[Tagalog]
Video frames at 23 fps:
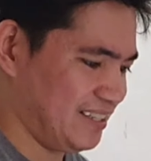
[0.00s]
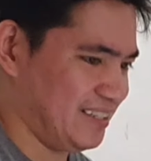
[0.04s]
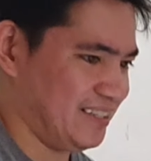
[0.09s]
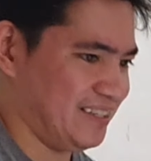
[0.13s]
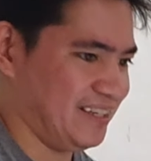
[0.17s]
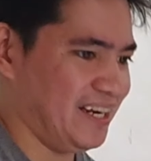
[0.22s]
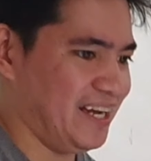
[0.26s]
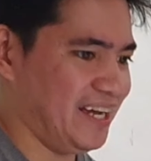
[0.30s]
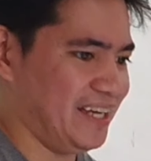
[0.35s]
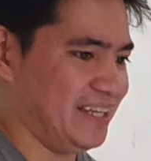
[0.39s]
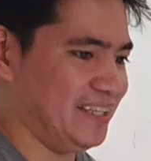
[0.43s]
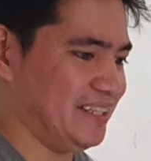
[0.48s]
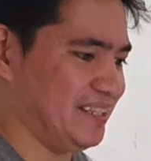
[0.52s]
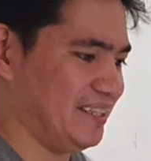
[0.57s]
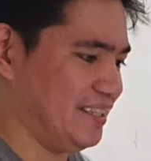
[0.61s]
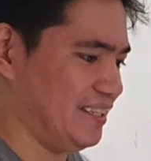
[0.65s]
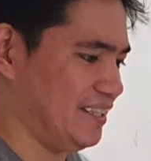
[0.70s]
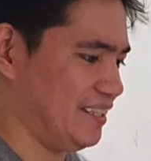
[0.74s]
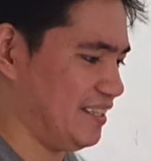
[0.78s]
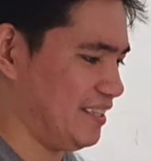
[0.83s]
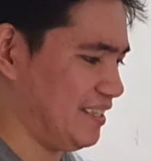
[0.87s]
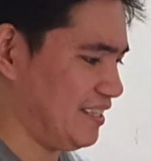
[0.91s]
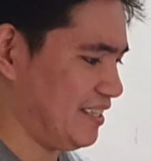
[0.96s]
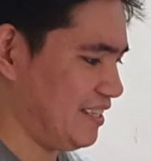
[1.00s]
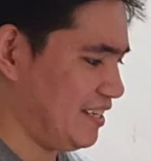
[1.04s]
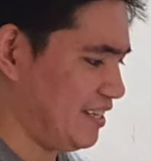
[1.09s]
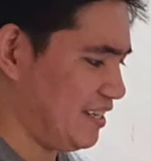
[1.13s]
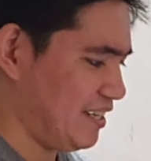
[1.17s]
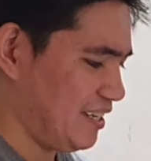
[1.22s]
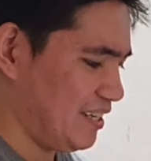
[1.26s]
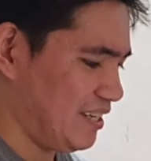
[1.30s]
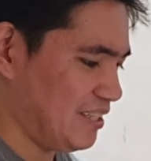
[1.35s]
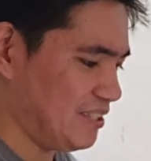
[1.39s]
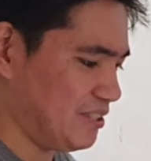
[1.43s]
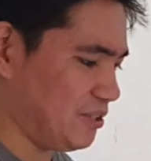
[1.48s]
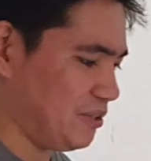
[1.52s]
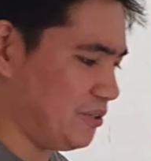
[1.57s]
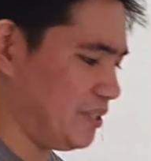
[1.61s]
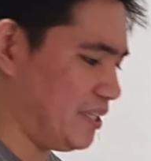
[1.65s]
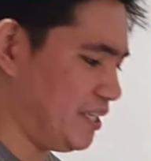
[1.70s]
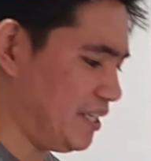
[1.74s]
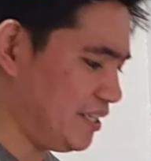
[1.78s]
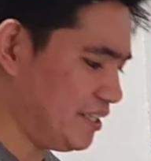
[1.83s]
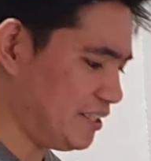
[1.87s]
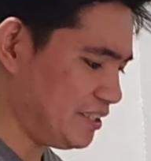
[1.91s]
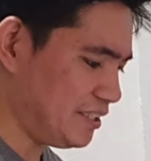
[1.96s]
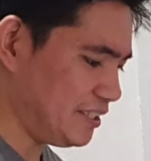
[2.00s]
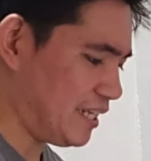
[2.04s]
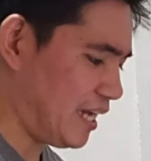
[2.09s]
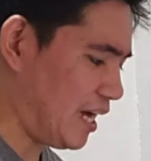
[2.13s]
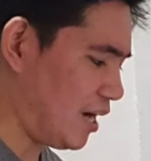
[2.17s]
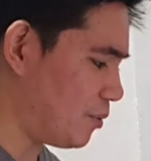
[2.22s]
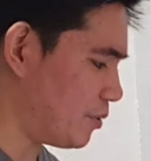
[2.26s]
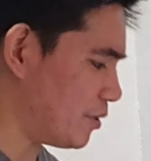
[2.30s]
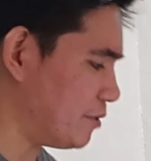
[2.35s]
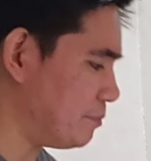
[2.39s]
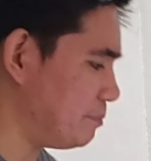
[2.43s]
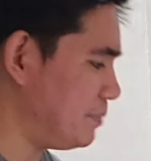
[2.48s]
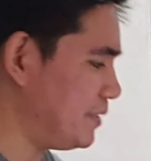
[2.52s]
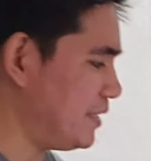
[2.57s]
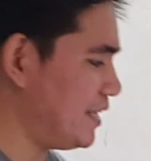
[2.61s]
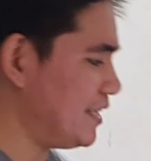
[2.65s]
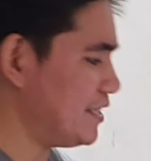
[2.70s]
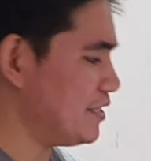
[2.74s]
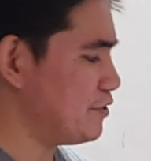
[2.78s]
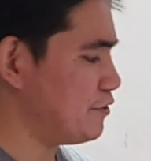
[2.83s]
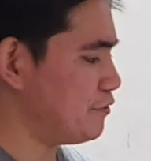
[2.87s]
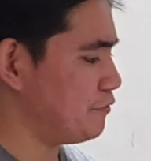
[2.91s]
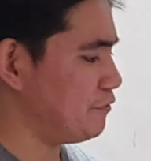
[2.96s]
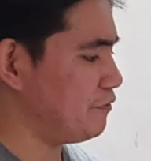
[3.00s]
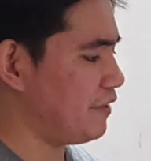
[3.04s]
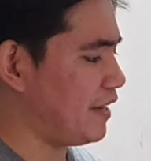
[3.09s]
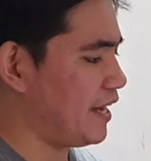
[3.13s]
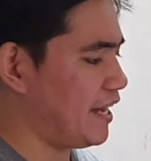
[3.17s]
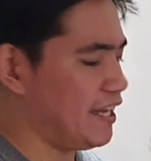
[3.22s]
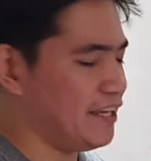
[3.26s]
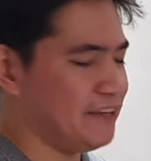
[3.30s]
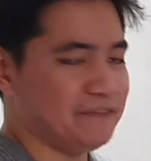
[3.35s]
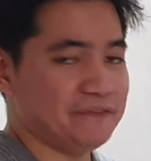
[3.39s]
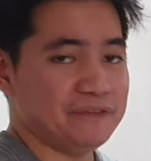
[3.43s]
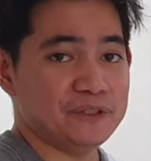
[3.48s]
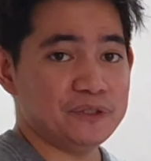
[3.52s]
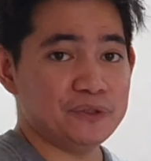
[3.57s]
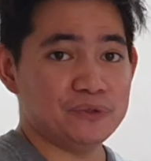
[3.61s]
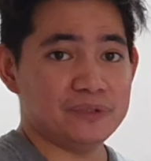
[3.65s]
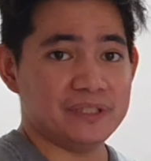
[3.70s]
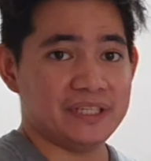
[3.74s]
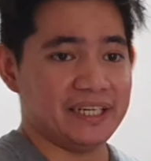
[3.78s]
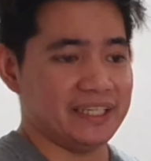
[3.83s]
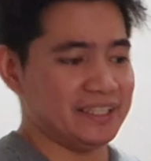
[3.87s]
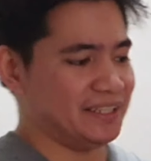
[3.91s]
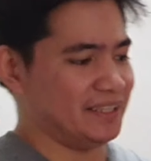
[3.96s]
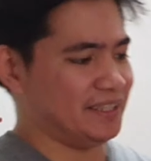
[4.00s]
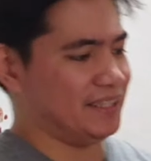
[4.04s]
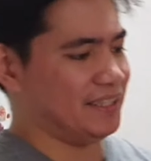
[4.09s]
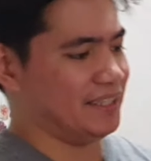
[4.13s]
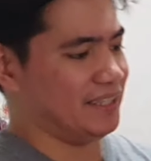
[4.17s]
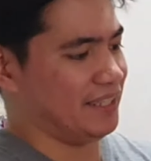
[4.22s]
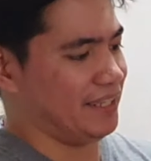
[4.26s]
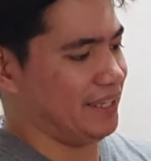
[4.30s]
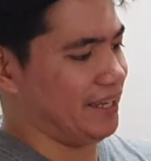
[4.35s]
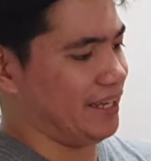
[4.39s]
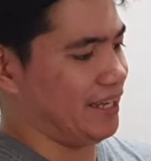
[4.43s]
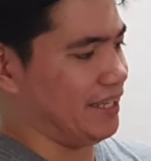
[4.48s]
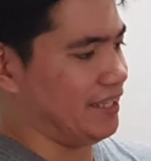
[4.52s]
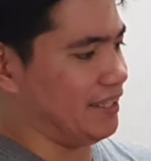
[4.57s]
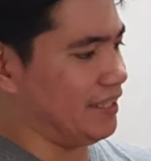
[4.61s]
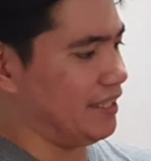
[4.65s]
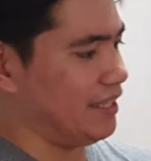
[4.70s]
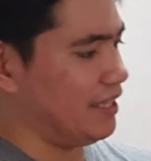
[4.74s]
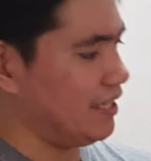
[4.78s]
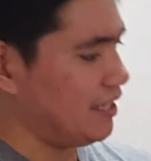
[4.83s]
Alright. So, here's our PS5 unit. Ayan.